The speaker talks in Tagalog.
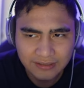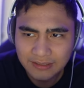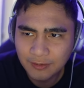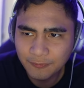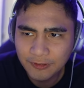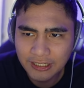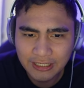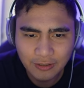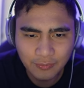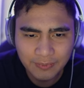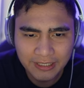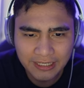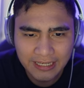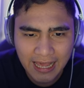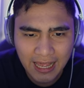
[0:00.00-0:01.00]
Na feeling ko
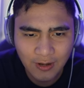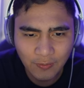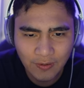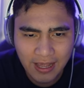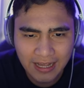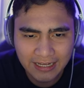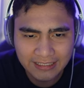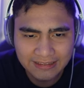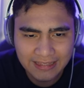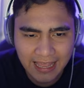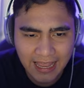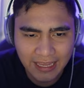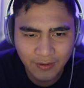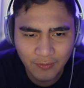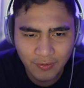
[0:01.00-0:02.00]
mananalo kagad
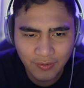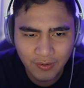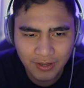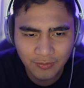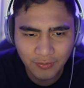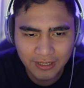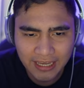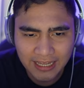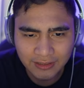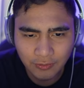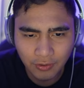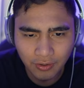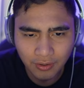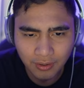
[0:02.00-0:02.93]
tayo. Ano kaya to?